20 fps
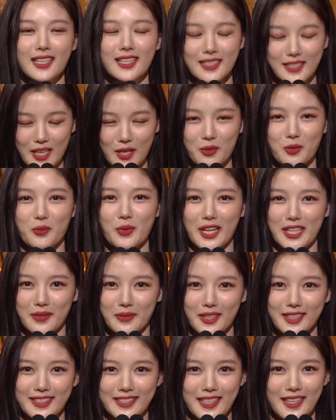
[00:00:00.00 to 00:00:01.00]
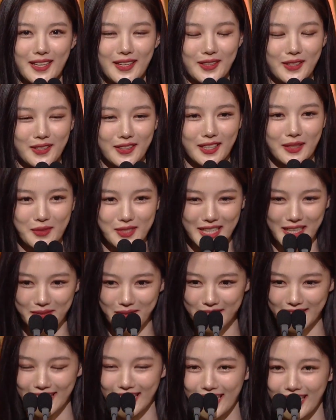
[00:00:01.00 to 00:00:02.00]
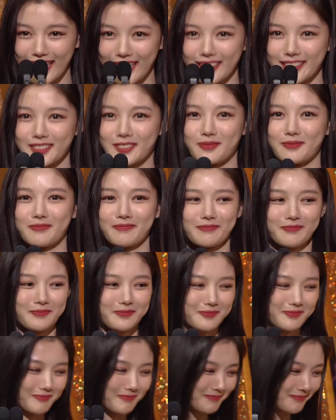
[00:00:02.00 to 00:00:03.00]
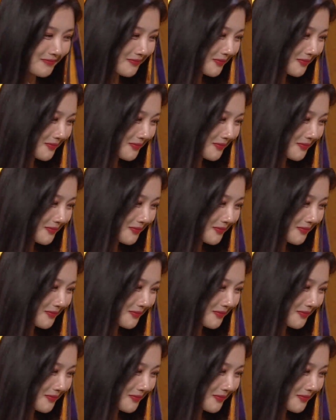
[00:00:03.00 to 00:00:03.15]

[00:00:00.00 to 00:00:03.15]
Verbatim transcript: 새해 복 많이 받으세요. 감사합니다. 네.